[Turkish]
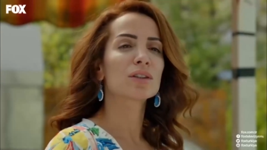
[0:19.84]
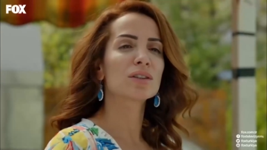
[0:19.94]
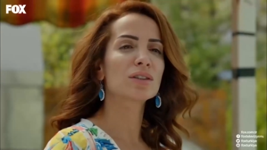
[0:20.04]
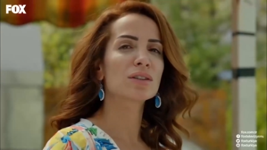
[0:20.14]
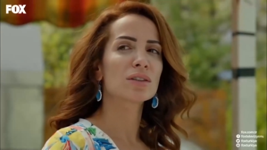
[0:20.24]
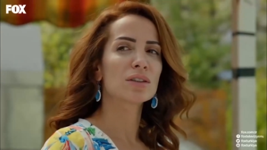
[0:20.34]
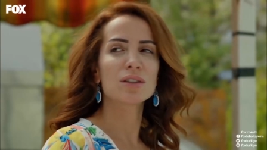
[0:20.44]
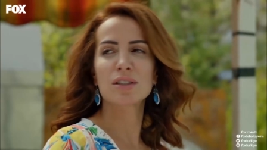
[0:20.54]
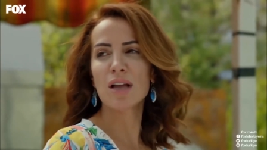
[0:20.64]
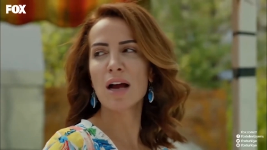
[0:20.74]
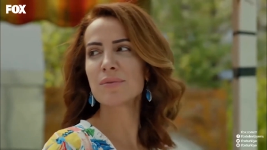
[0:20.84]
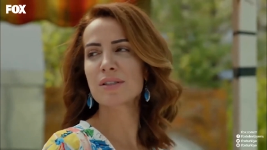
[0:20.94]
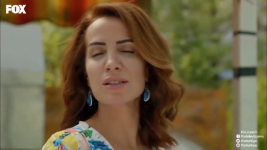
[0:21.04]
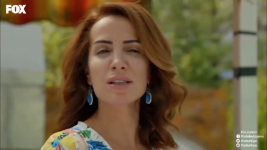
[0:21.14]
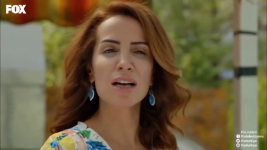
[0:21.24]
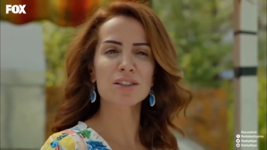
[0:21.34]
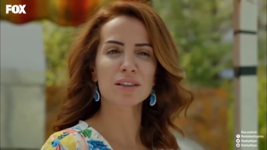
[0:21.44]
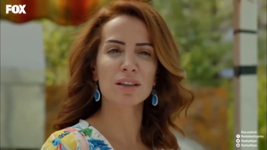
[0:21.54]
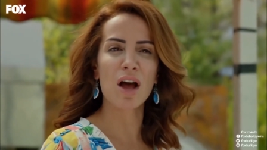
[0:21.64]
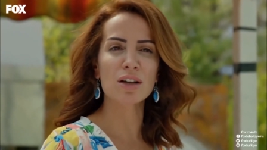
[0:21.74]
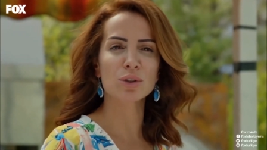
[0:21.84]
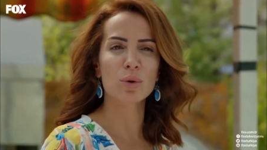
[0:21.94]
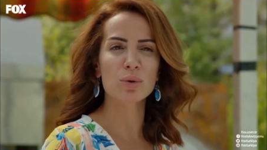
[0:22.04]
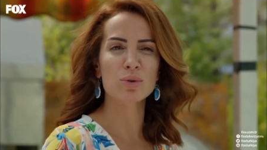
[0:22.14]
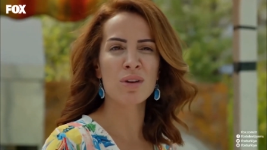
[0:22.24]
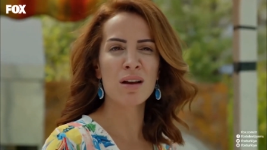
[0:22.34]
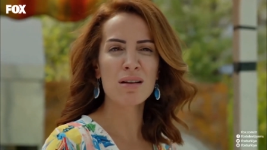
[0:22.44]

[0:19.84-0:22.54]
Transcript: Kız ister misiniz gerçekten aşık olsun